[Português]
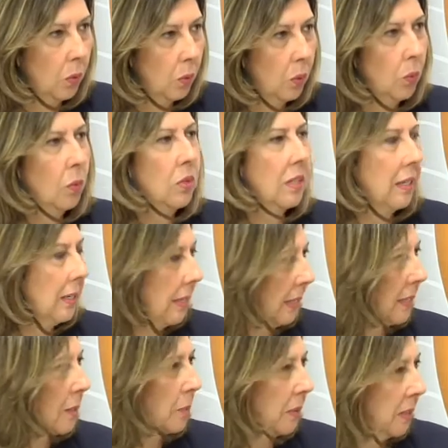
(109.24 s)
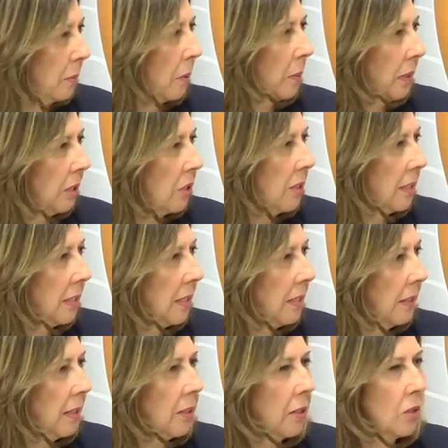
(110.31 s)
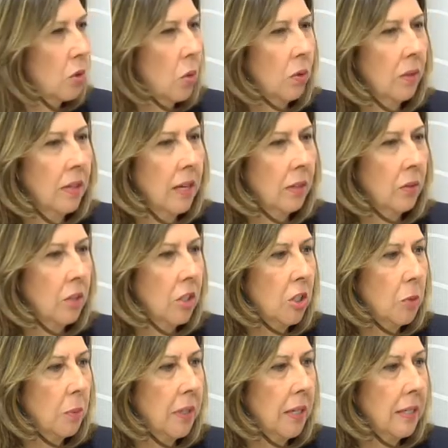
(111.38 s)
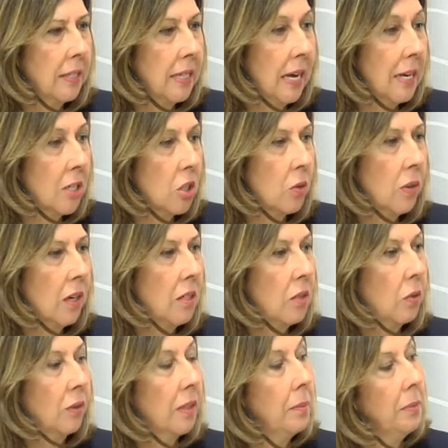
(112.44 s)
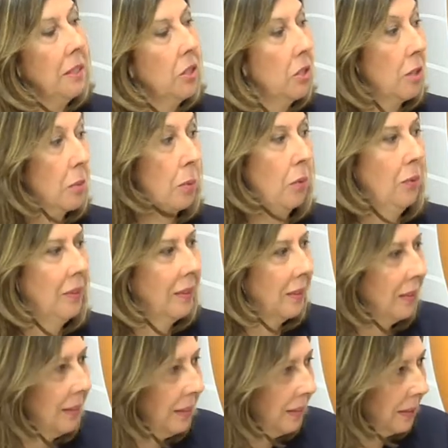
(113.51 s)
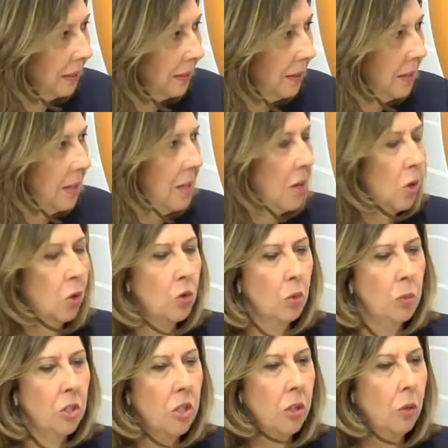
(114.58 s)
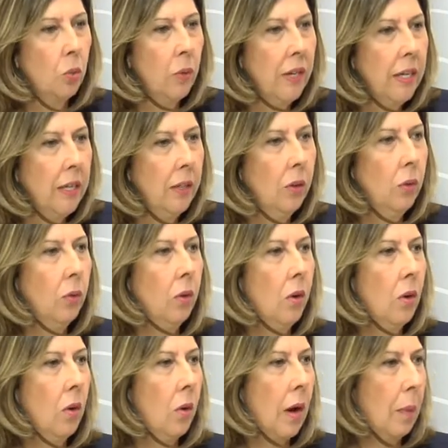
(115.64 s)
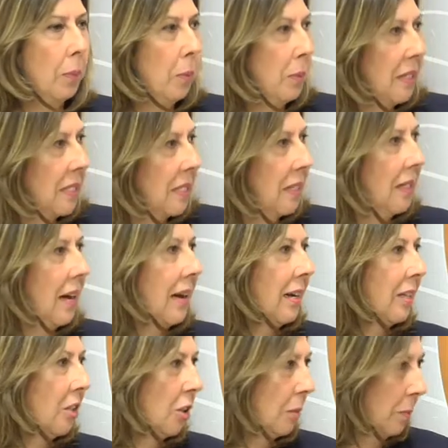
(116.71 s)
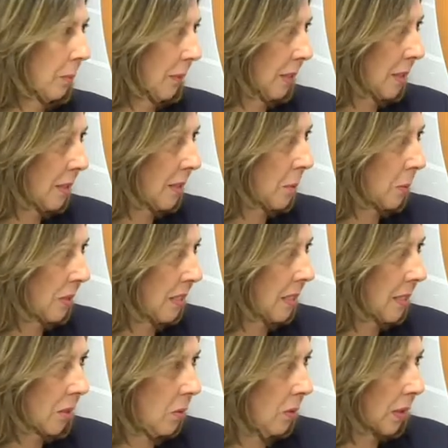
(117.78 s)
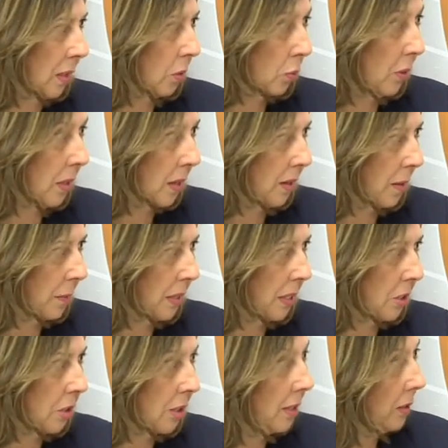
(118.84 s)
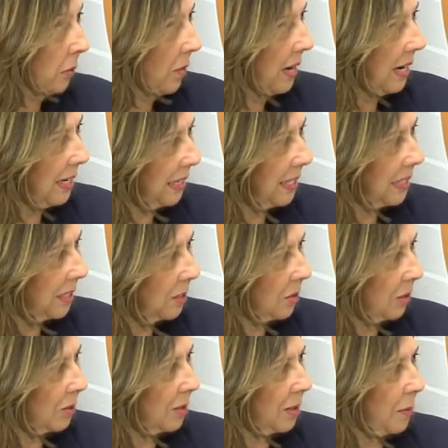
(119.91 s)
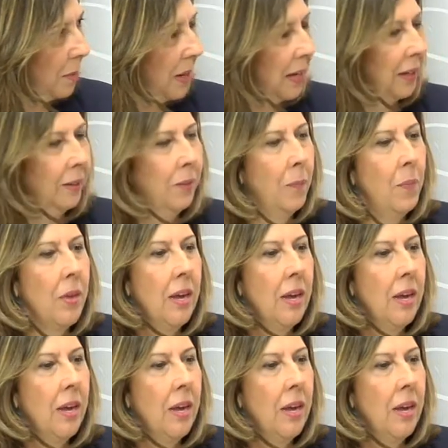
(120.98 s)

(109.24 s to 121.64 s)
Os clientes, principalmente, eles entendem, eles contratam a gente porque eles acham que eles vão ter mídia espontânea, substituindo a publicidade pela exposição gratuita na mídia. E não é uhum. esse nosso trabalho.